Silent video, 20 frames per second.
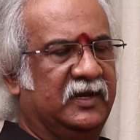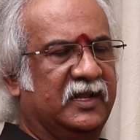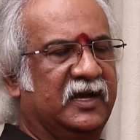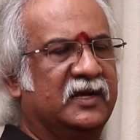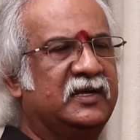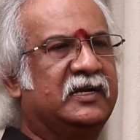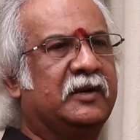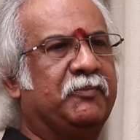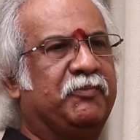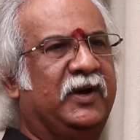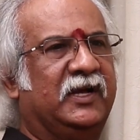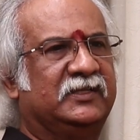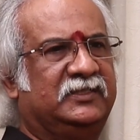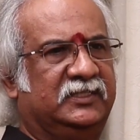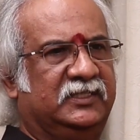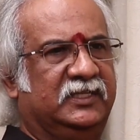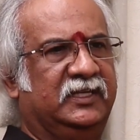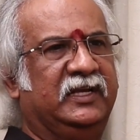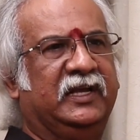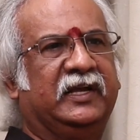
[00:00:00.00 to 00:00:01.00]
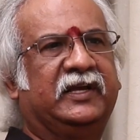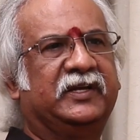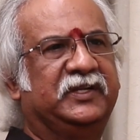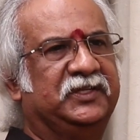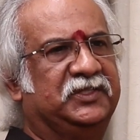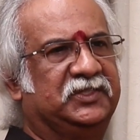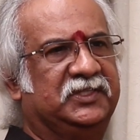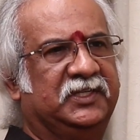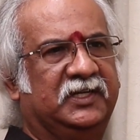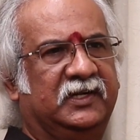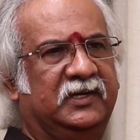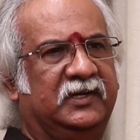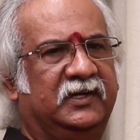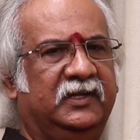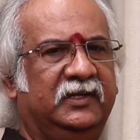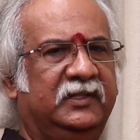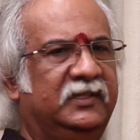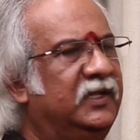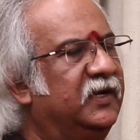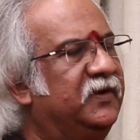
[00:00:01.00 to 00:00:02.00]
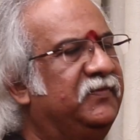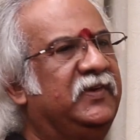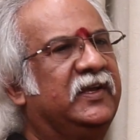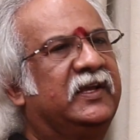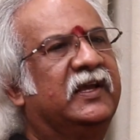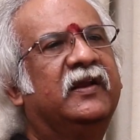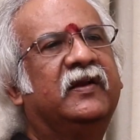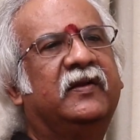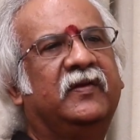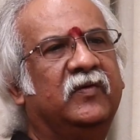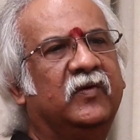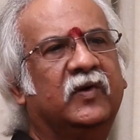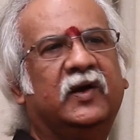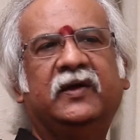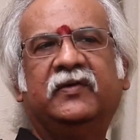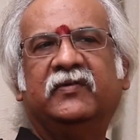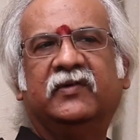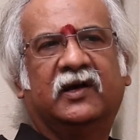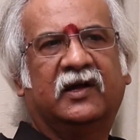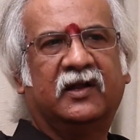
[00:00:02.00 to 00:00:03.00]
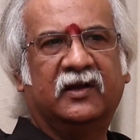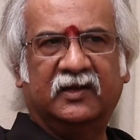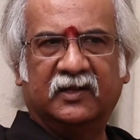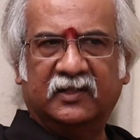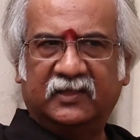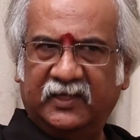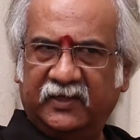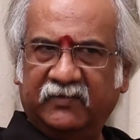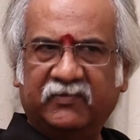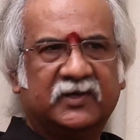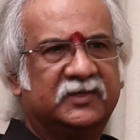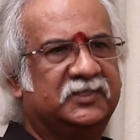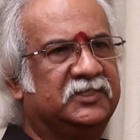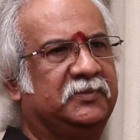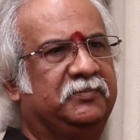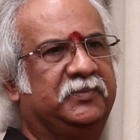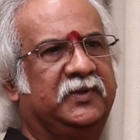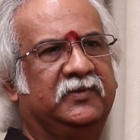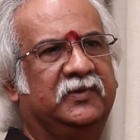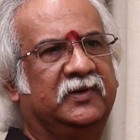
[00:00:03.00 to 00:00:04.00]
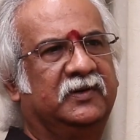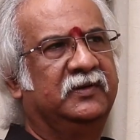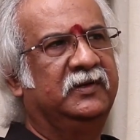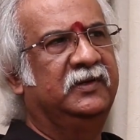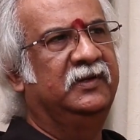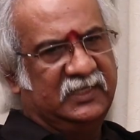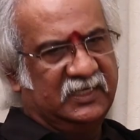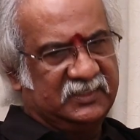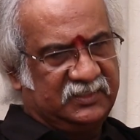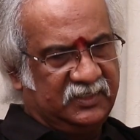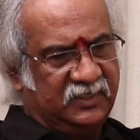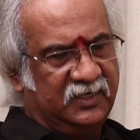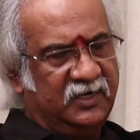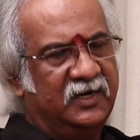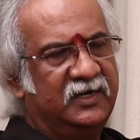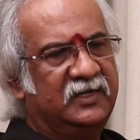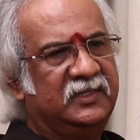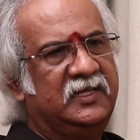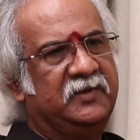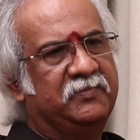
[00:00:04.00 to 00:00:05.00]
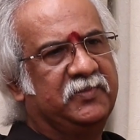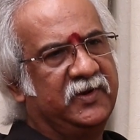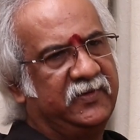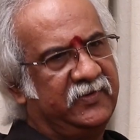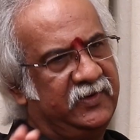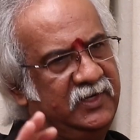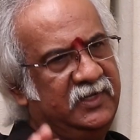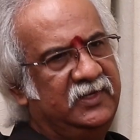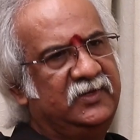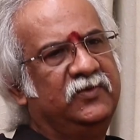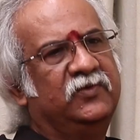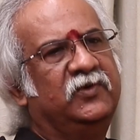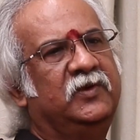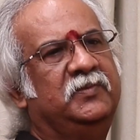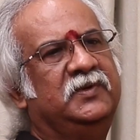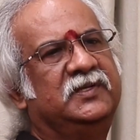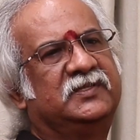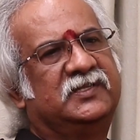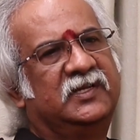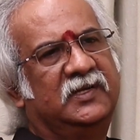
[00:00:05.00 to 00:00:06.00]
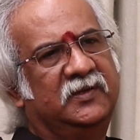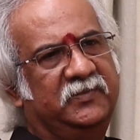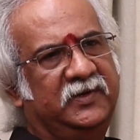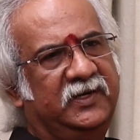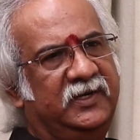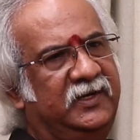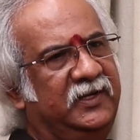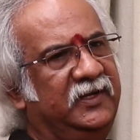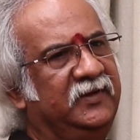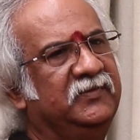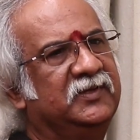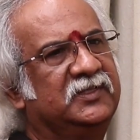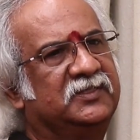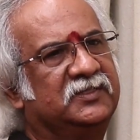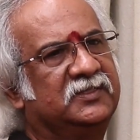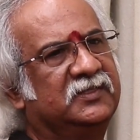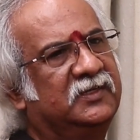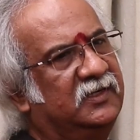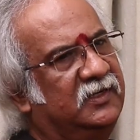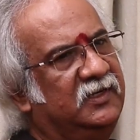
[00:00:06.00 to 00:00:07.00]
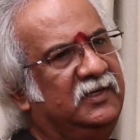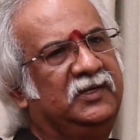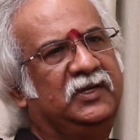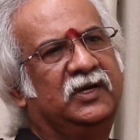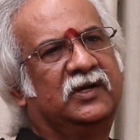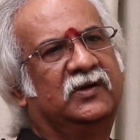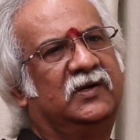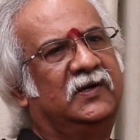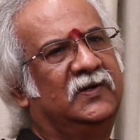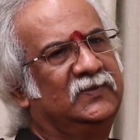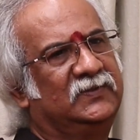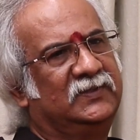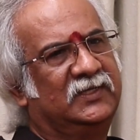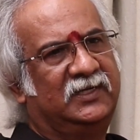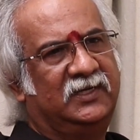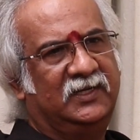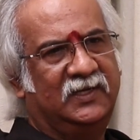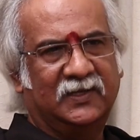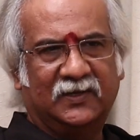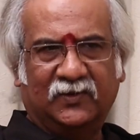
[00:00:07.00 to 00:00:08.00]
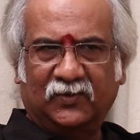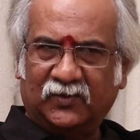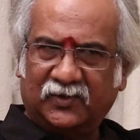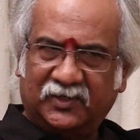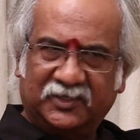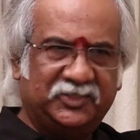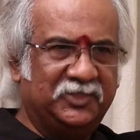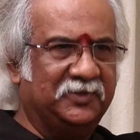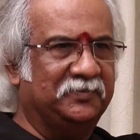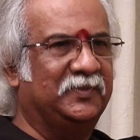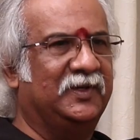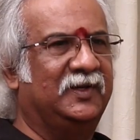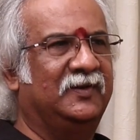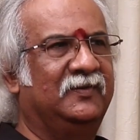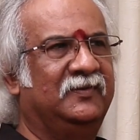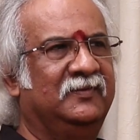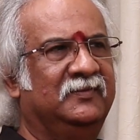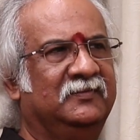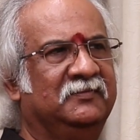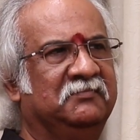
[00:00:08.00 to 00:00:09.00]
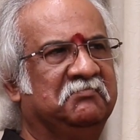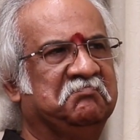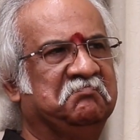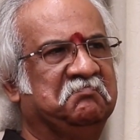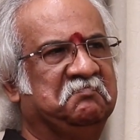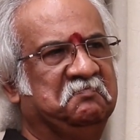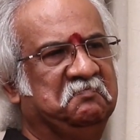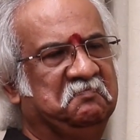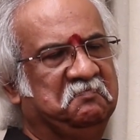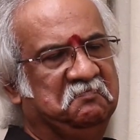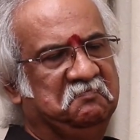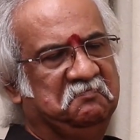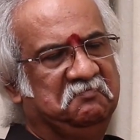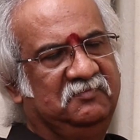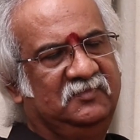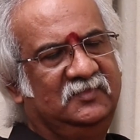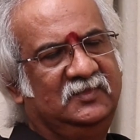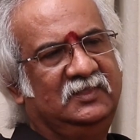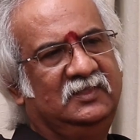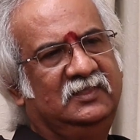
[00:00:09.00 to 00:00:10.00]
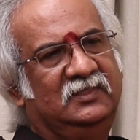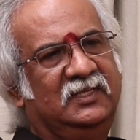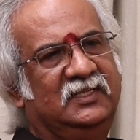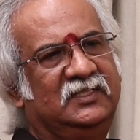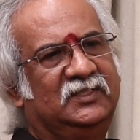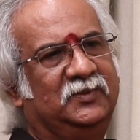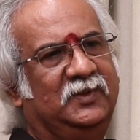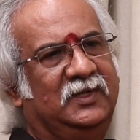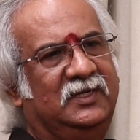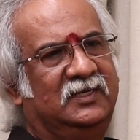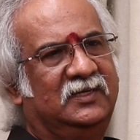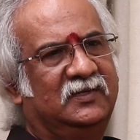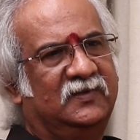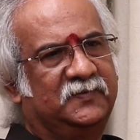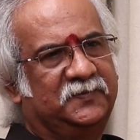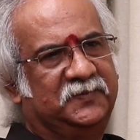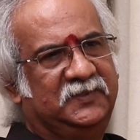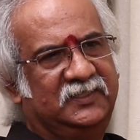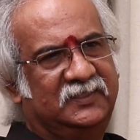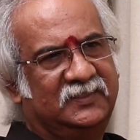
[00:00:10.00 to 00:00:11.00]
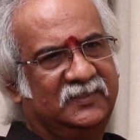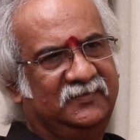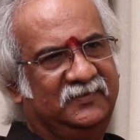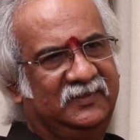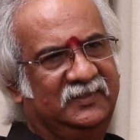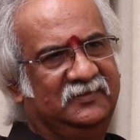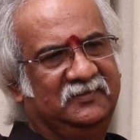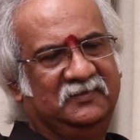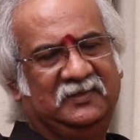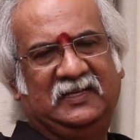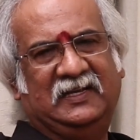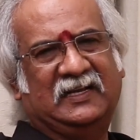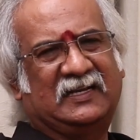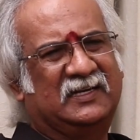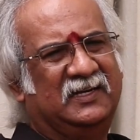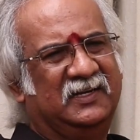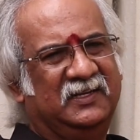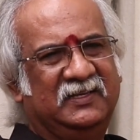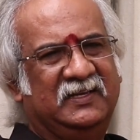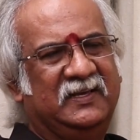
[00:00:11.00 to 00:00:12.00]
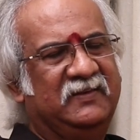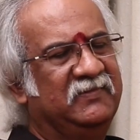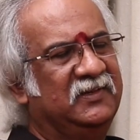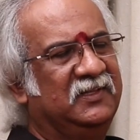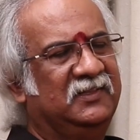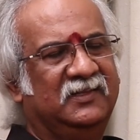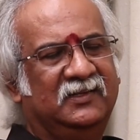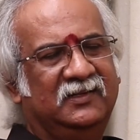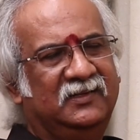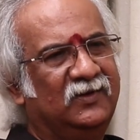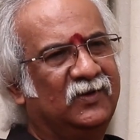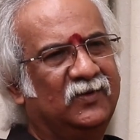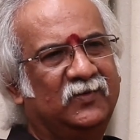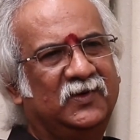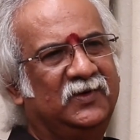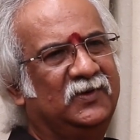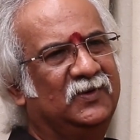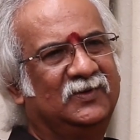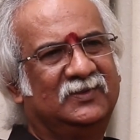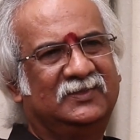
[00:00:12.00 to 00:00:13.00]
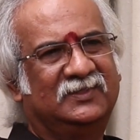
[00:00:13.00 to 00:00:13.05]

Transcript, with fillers: లంగ్ కెపాసిటీ ఇంక్రీజ్ చేయాలండి దట్ వీ కెన్ రివైవ్ అన్నదే వారు చెప్పేవారు దసరా అండ్ దీపావళి యూ విల్ బీ సెలబ్రేటింగ్ విత్ సర్ ఇన్ యువర్ హౌస్ అండి అని కూడా చెప్పారు థింగ్స్ టాప్ సిట్ అవి ఎక్కడ ఏమైందని నో వన్ నో